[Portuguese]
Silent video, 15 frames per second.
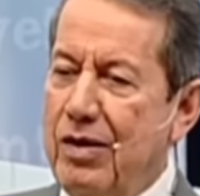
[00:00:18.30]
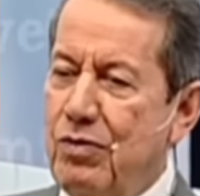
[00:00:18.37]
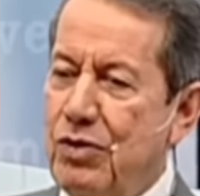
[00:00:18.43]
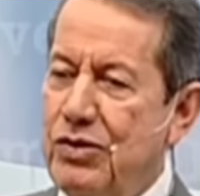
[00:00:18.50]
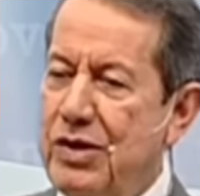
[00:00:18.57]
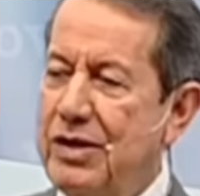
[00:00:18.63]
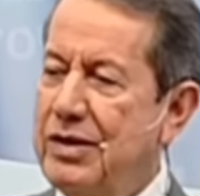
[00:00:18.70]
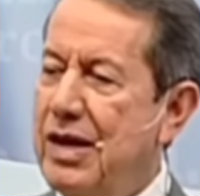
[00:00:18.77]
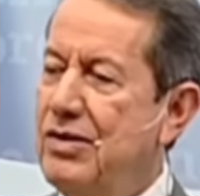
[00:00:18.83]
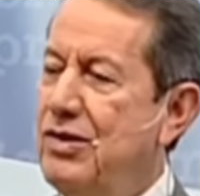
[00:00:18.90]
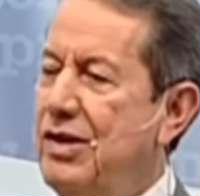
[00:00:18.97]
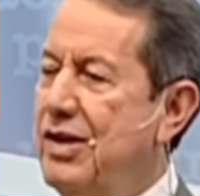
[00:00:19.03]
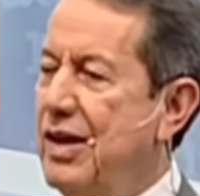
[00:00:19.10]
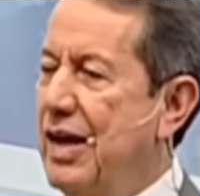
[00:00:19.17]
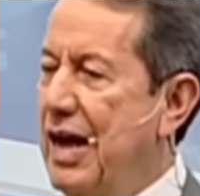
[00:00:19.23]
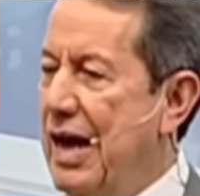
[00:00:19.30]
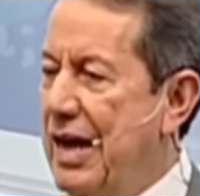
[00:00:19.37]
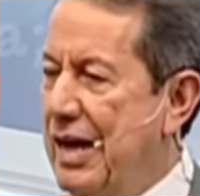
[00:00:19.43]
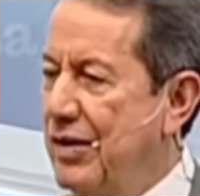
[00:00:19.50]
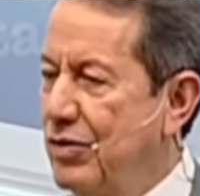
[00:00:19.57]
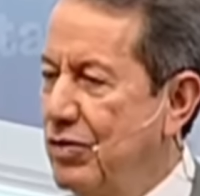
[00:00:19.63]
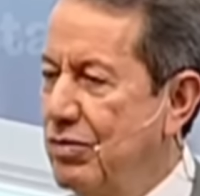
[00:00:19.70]
você está
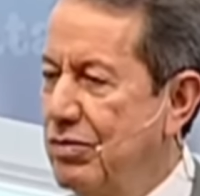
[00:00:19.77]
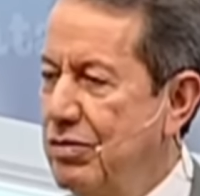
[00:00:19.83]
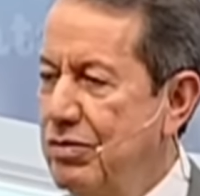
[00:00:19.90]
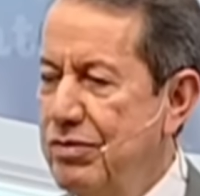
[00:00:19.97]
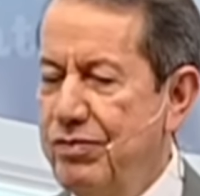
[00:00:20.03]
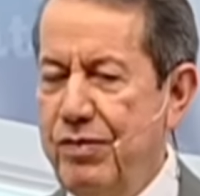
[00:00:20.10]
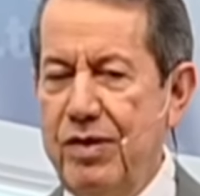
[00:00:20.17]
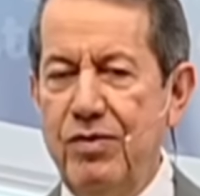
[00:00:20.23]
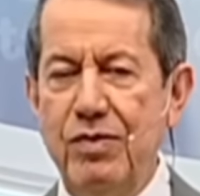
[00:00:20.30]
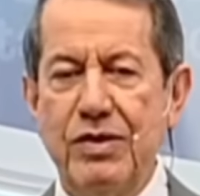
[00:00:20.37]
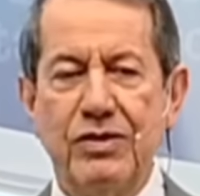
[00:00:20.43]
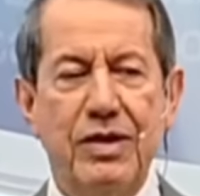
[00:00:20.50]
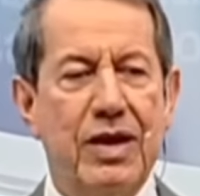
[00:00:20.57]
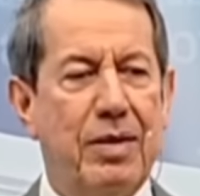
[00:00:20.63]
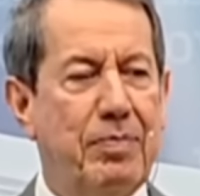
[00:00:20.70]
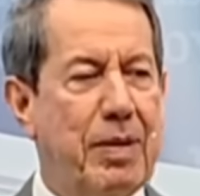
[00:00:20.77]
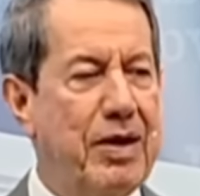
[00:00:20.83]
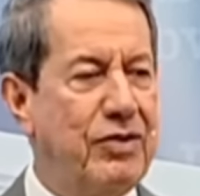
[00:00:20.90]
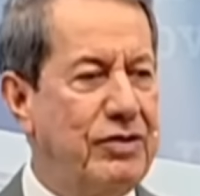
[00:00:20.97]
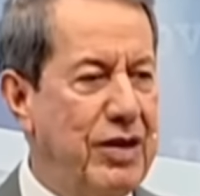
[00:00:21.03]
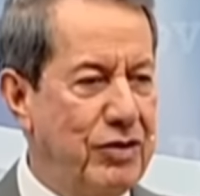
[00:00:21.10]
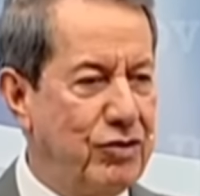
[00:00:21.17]
desligado, não vive assim na
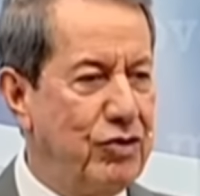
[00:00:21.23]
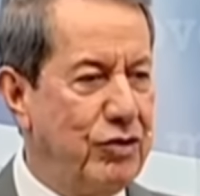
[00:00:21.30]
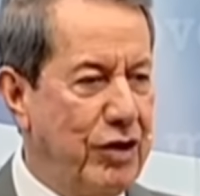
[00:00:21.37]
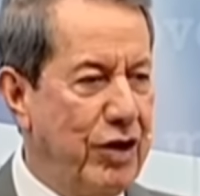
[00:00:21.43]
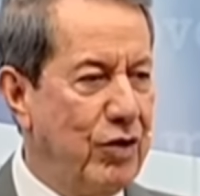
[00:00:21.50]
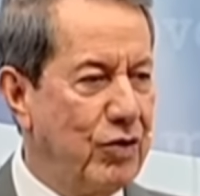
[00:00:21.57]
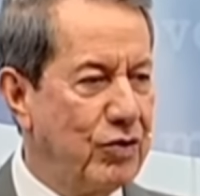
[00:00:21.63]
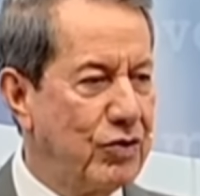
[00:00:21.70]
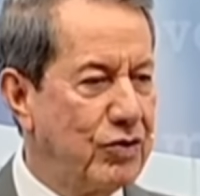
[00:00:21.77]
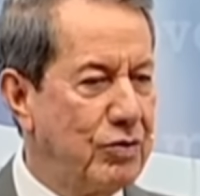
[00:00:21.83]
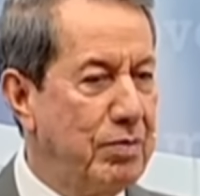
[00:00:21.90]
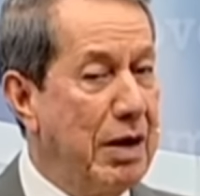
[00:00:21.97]
presença de Deus,